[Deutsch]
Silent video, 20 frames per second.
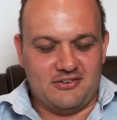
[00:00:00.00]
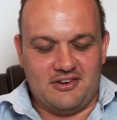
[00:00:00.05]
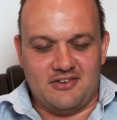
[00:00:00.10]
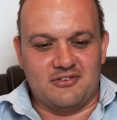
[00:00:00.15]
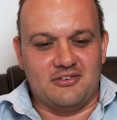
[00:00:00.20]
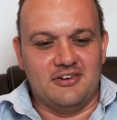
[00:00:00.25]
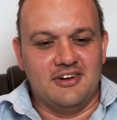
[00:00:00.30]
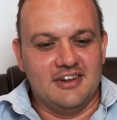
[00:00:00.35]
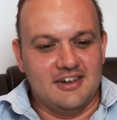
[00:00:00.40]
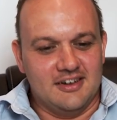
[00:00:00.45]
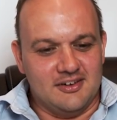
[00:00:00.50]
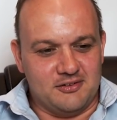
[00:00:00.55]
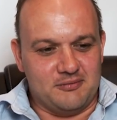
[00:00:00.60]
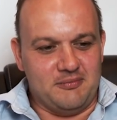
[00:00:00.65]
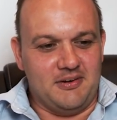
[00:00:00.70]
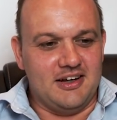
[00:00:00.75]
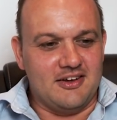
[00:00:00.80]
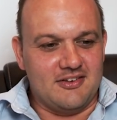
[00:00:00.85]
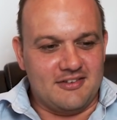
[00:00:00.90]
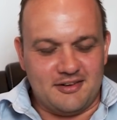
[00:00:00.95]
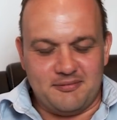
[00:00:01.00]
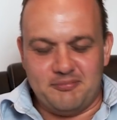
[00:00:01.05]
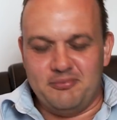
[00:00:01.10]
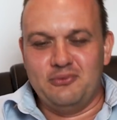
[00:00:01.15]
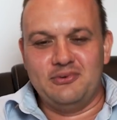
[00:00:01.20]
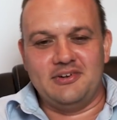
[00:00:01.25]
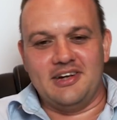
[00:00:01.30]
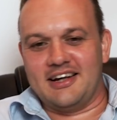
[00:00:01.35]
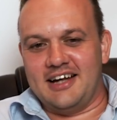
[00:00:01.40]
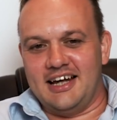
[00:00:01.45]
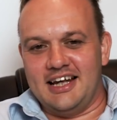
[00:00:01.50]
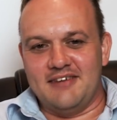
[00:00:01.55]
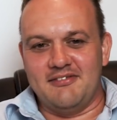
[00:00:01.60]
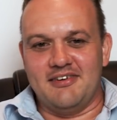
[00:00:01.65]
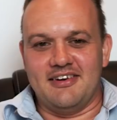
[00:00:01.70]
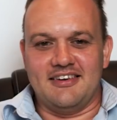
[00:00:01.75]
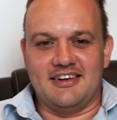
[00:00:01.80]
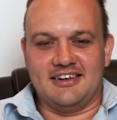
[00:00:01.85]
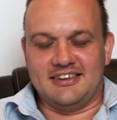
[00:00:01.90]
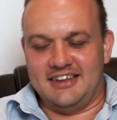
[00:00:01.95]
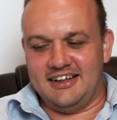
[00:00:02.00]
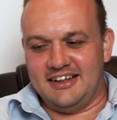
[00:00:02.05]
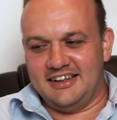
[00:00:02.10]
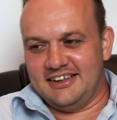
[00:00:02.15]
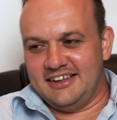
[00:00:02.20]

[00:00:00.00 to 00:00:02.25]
Also ich meine, dich bucht ja keiner, wenn er sagt, ja,